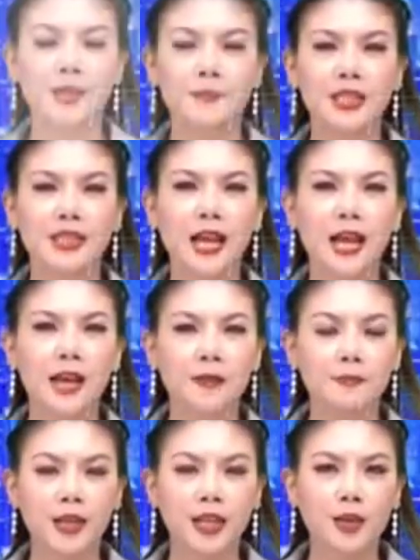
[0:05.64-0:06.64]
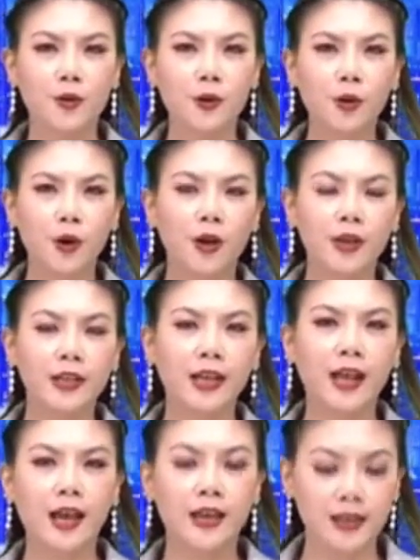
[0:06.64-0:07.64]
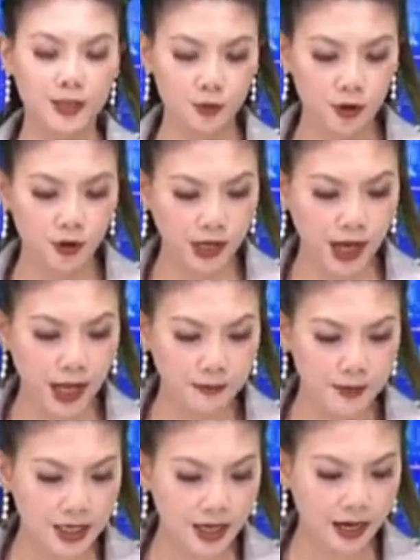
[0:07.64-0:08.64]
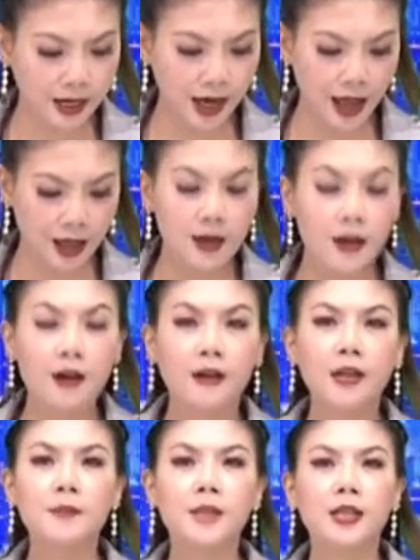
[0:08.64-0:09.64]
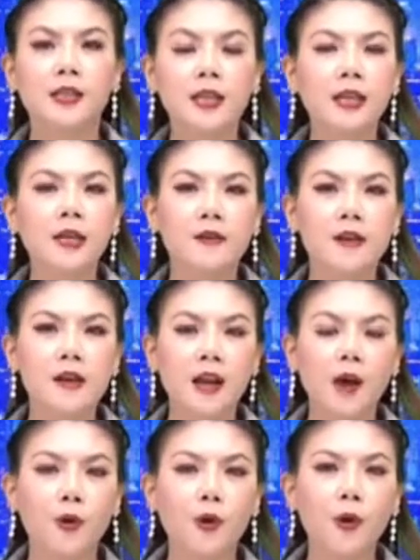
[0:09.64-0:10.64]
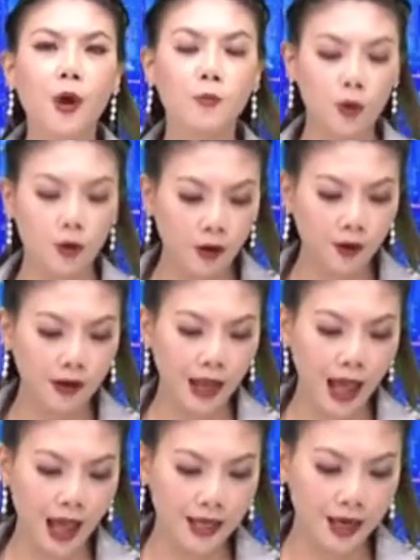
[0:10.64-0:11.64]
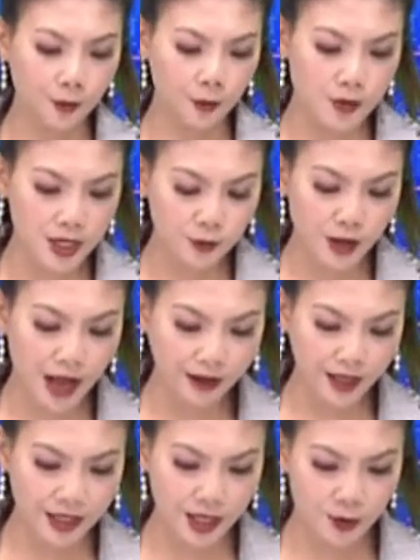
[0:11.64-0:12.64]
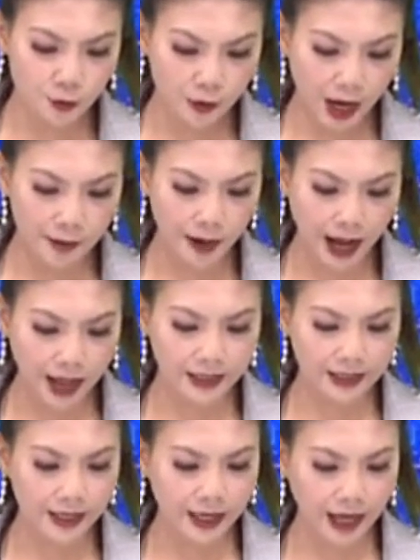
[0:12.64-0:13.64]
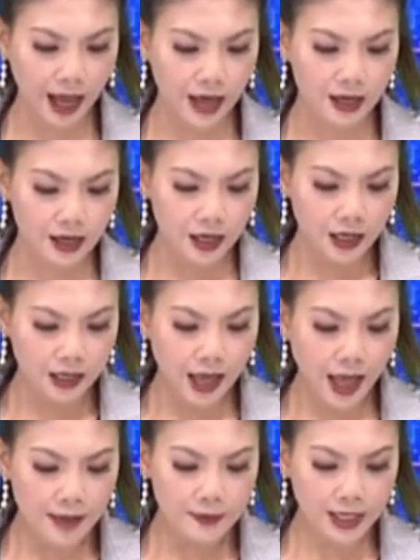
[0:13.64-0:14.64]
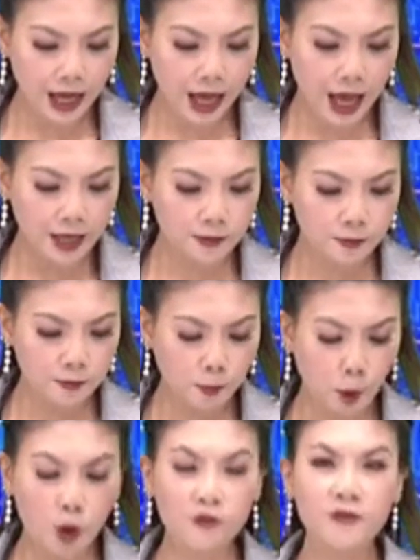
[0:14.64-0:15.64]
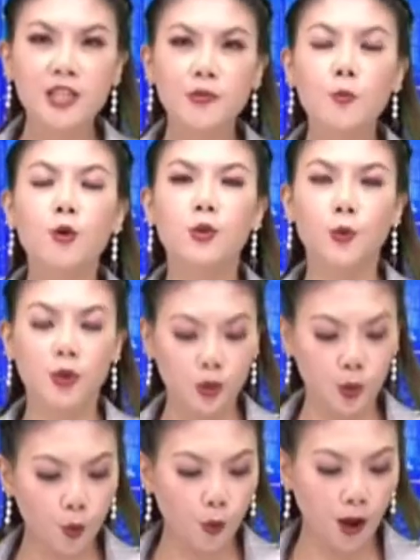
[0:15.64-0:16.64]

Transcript: มาติดตามประเด็นร้อนๆนะคะในช่วงของการเมืองค่ะเริ่มกันที่เรื่องราวร้อนๆบนโลกออนไลน์ค่ะคุณหญิงสุดารัตน์เกยุราพันธ์นะคะได้มีการโพสต์ Facebook ส่วนตัว